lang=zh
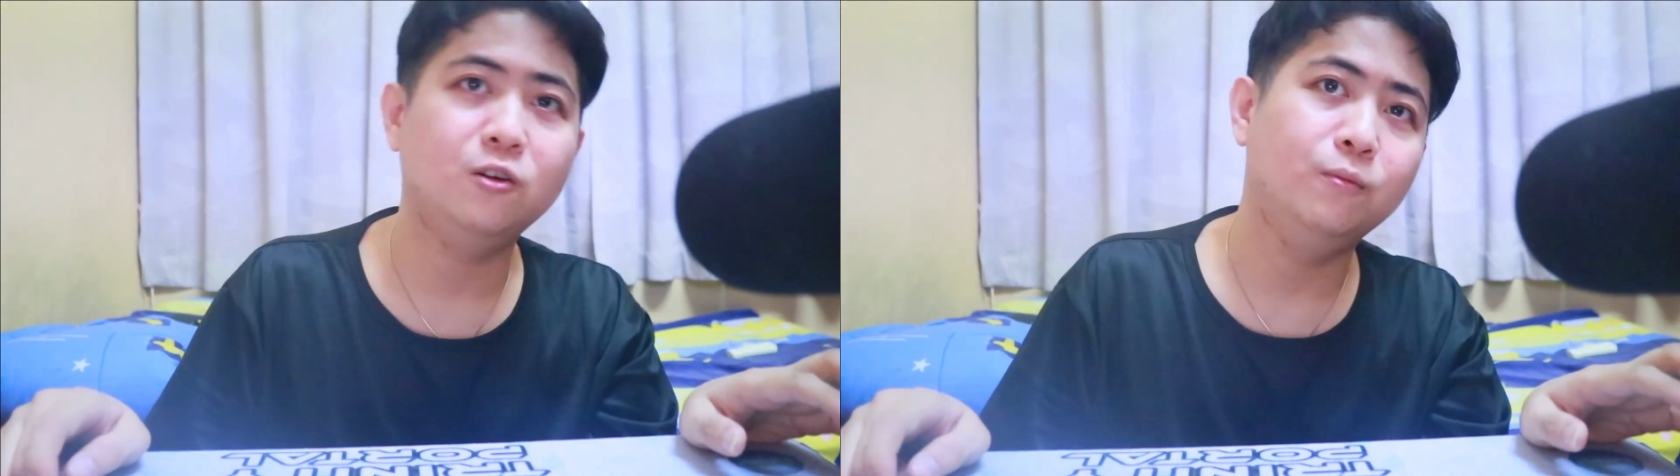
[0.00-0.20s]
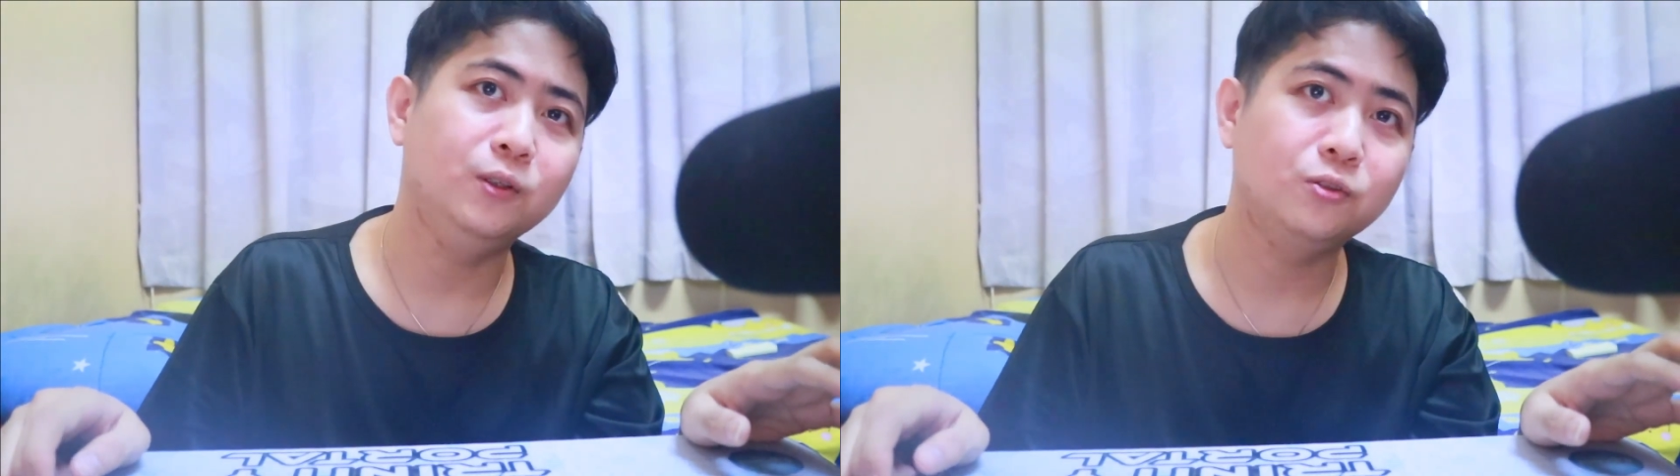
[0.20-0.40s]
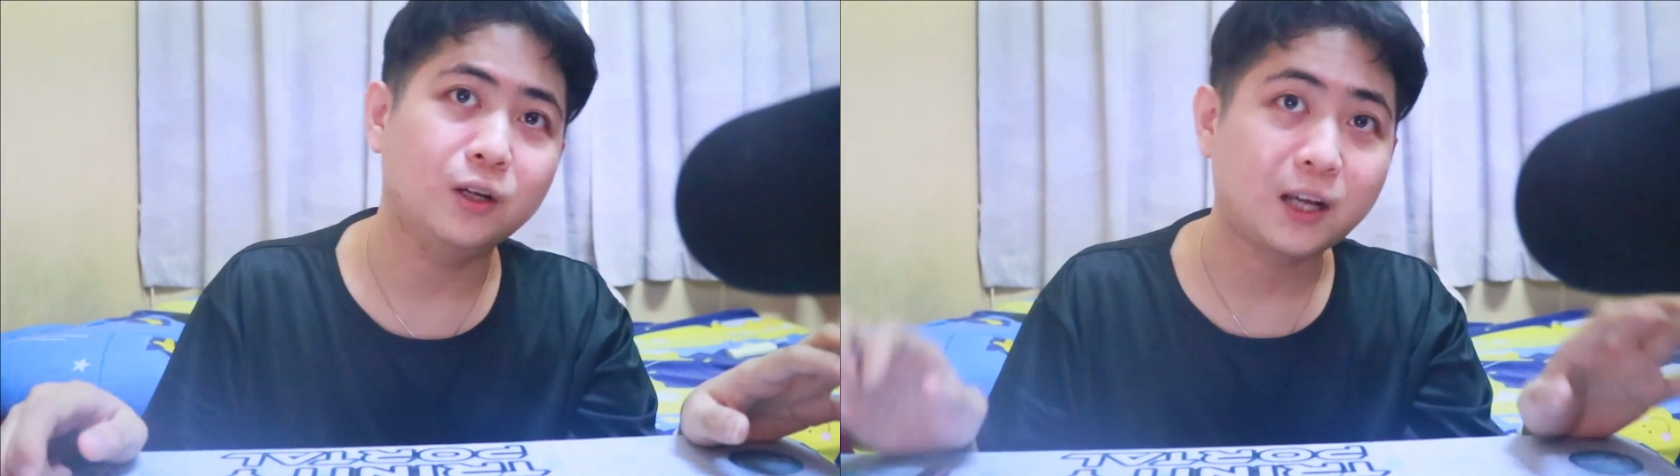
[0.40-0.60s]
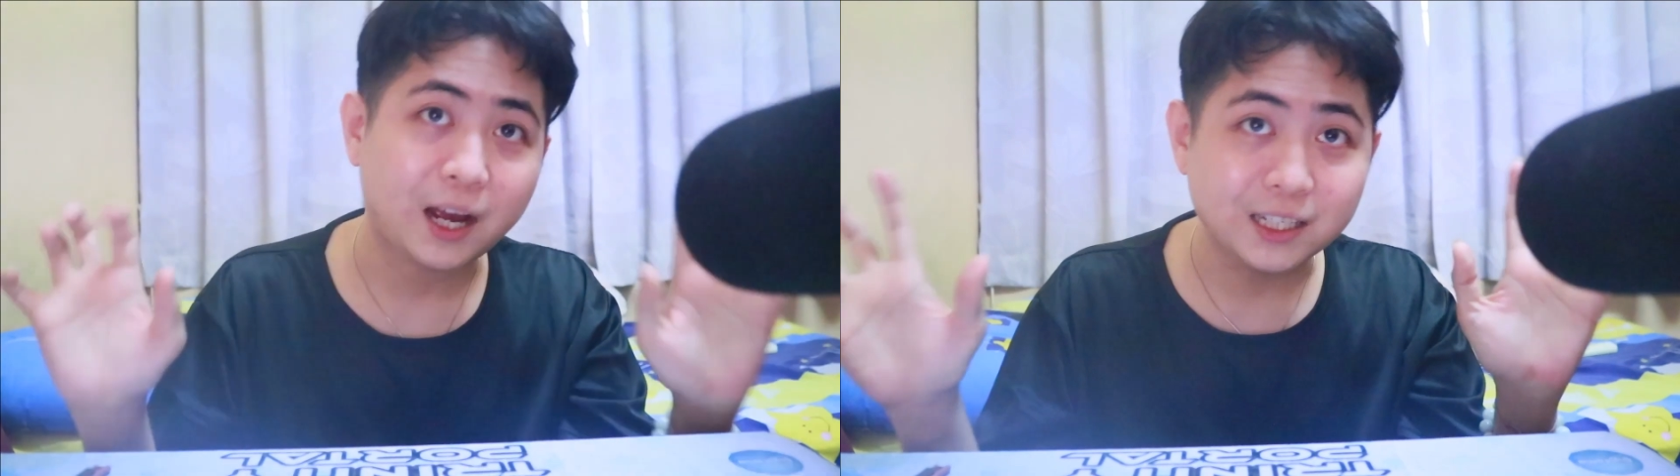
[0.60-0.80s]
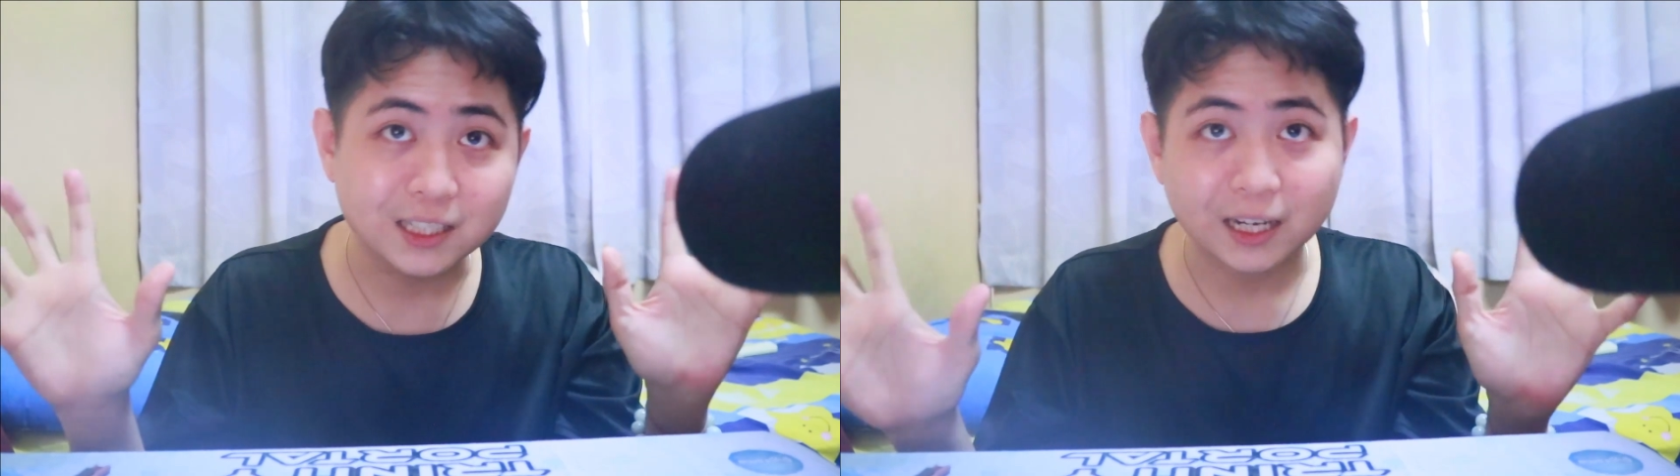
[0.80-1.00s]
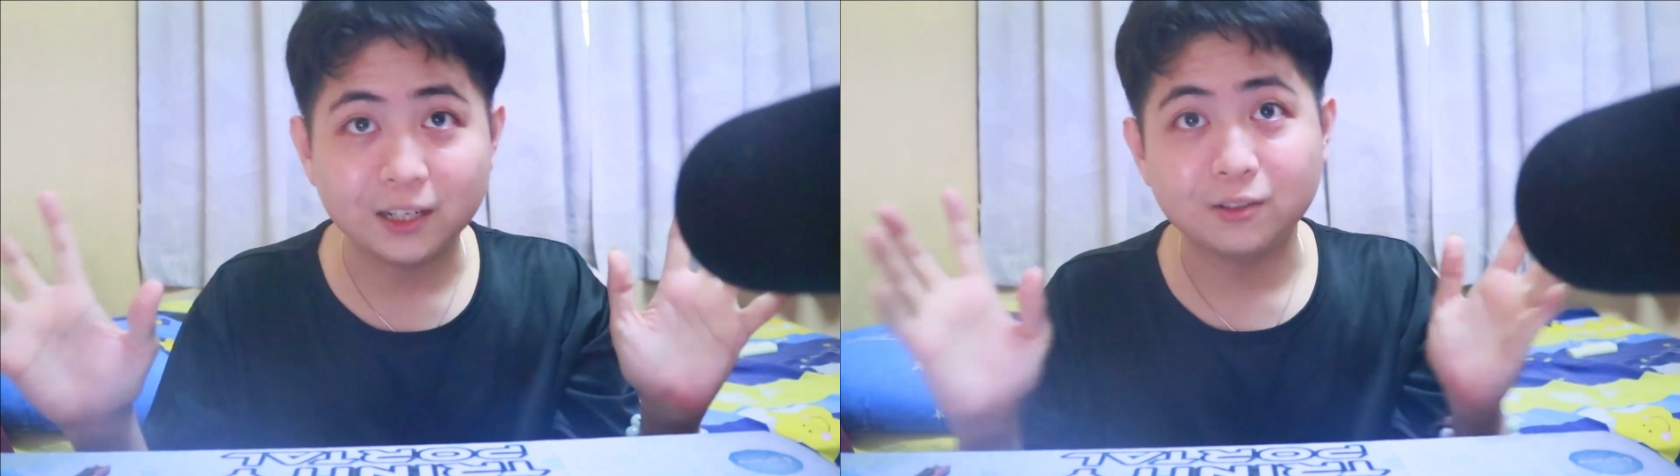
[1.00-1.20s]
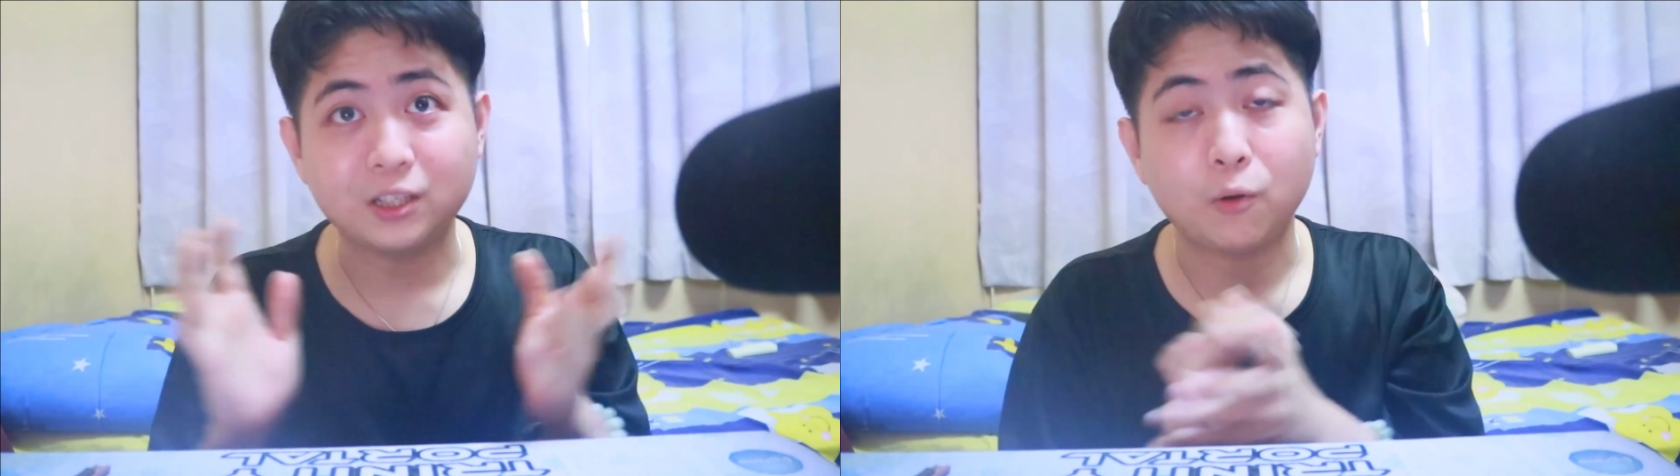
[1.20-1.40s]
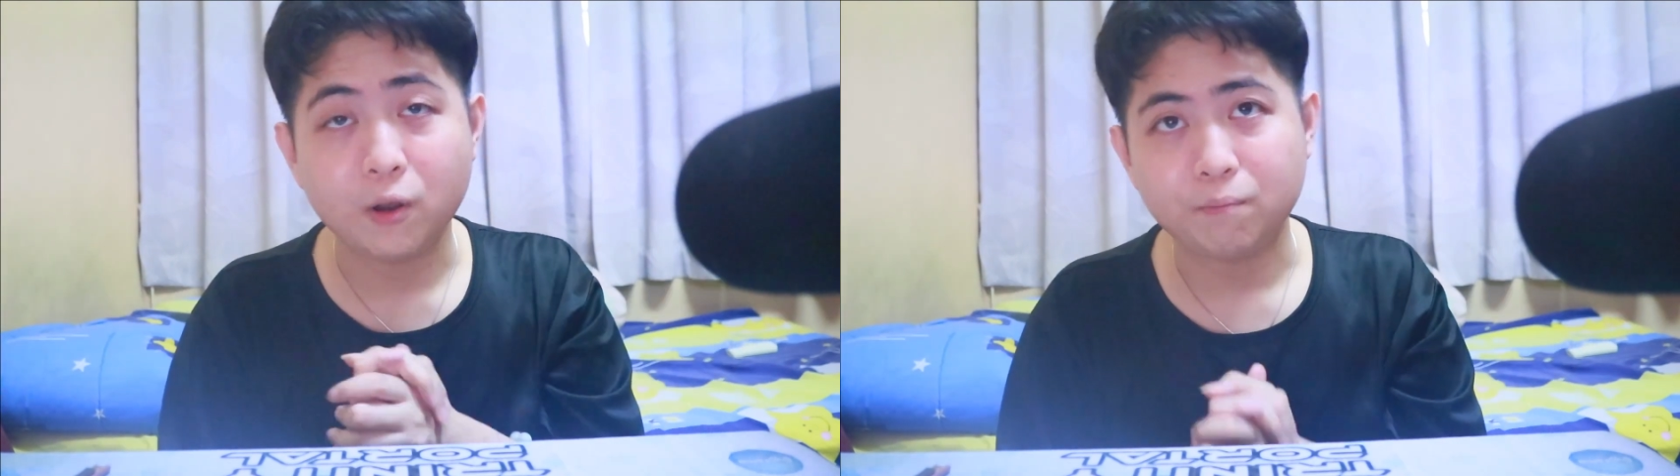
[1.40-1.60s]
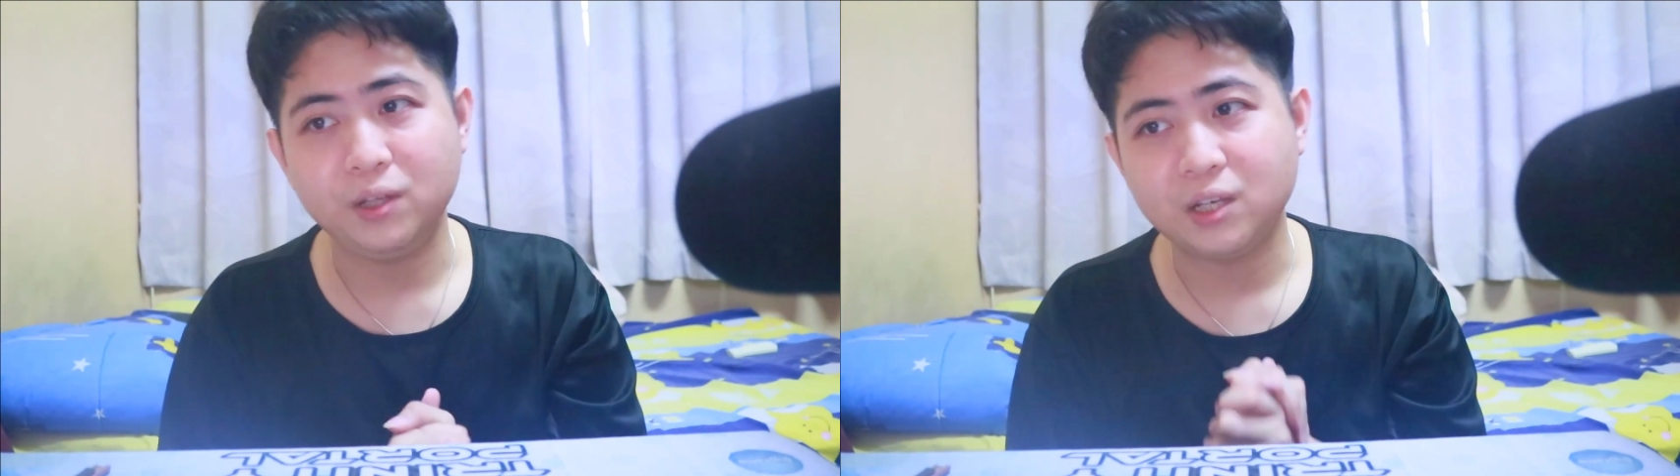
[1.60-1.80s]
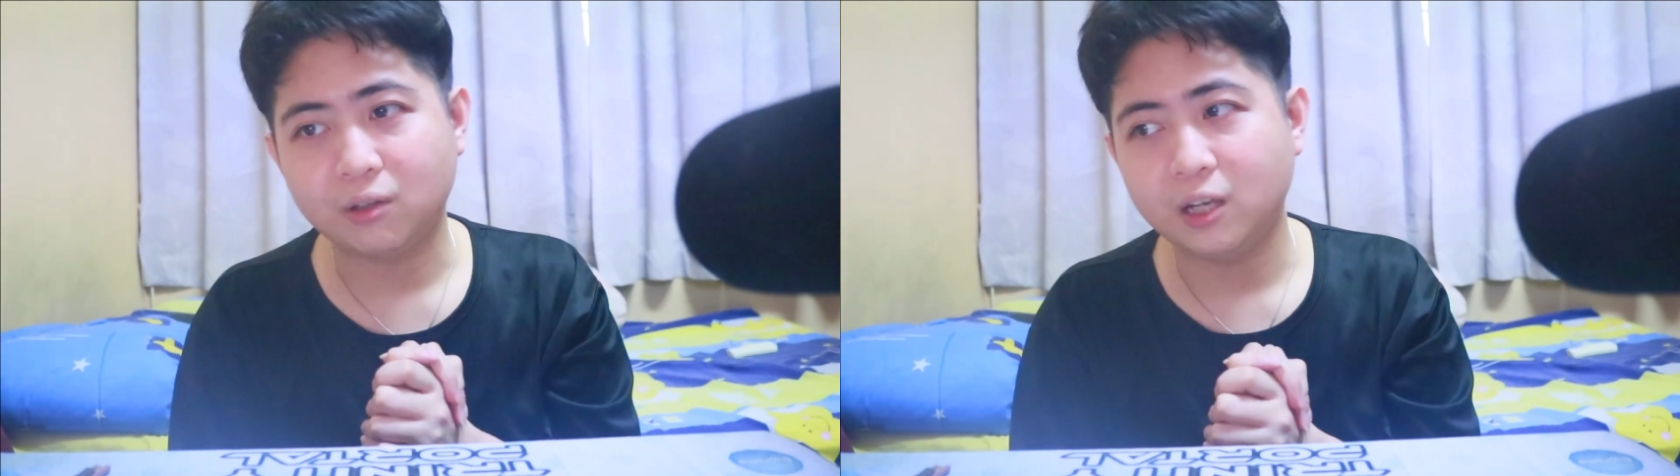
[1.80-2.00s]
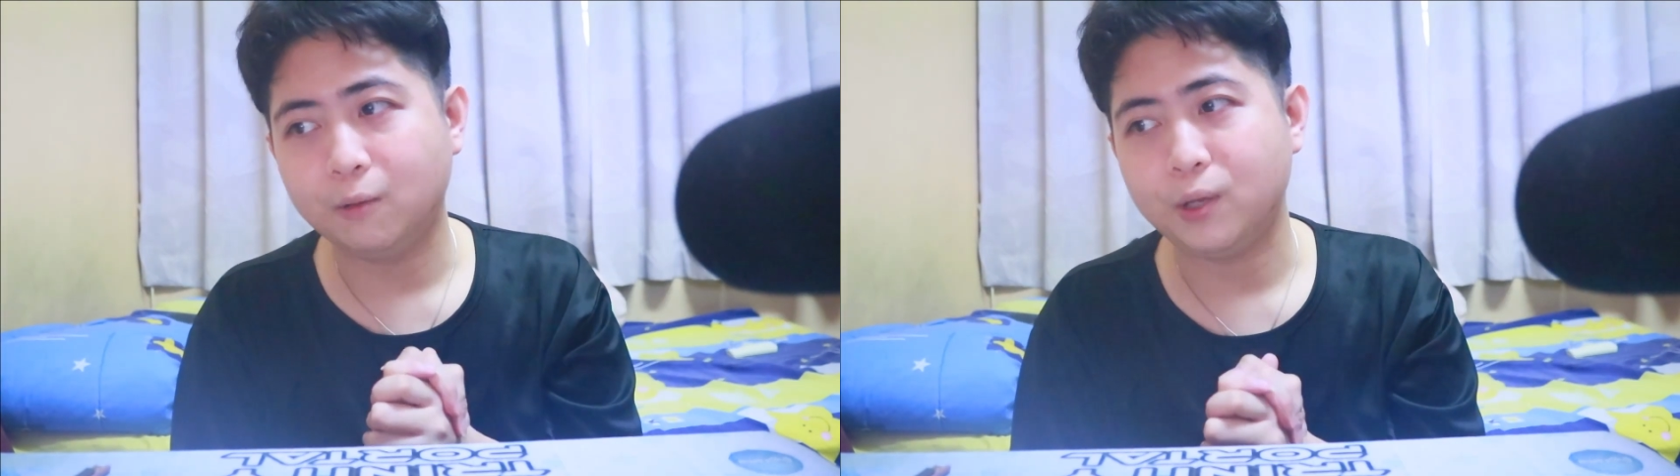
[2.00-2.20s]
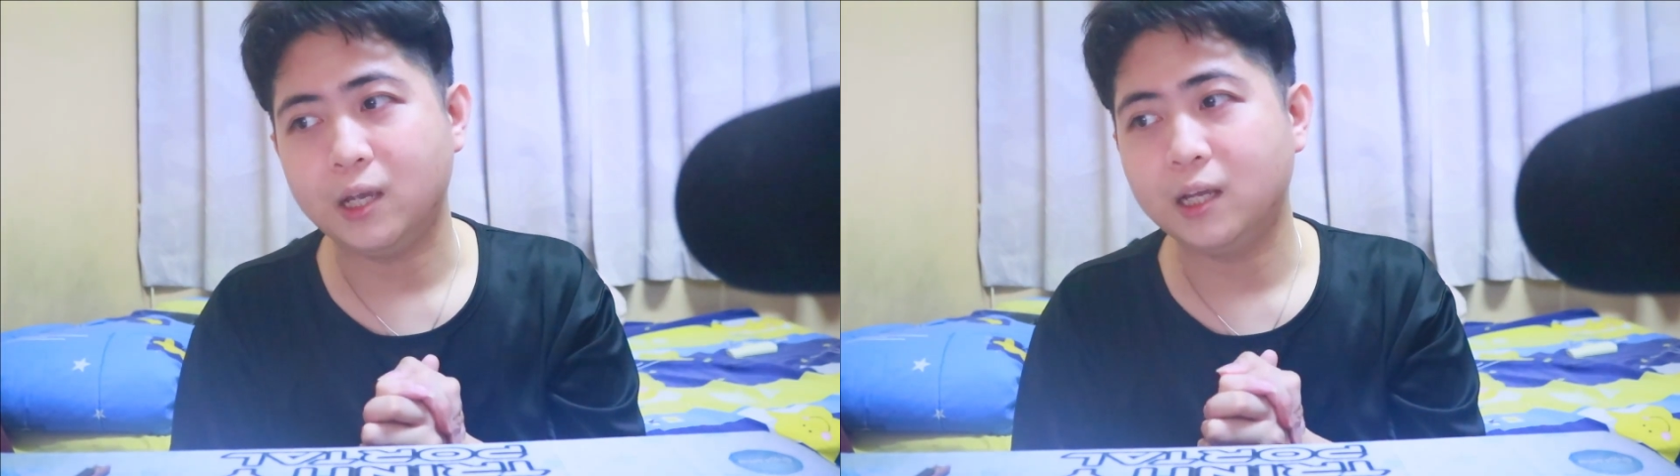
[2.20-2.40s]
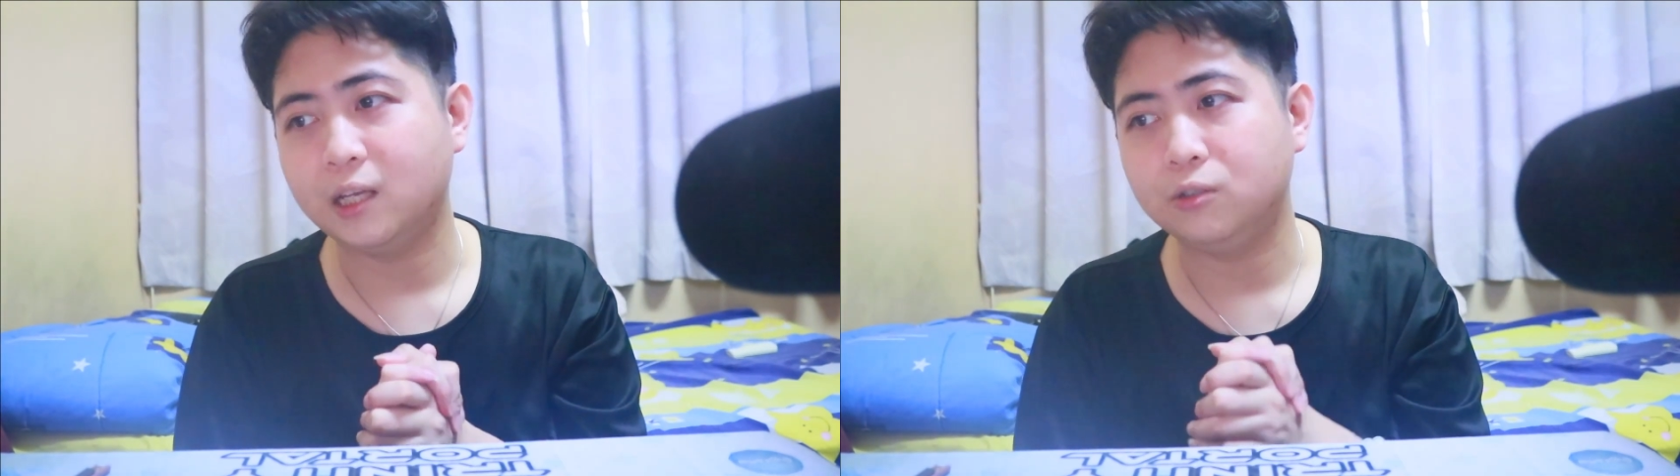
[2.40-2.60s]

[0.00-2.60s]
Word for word: 我们做的开箱的东西会比较特别一点，